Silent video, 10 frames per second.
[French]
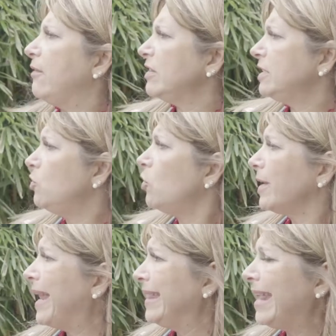Et voici
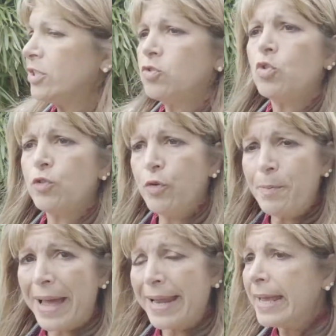donc l'annexe dont je vous
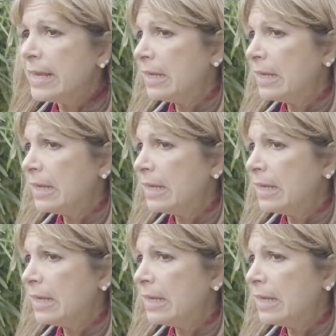parlais,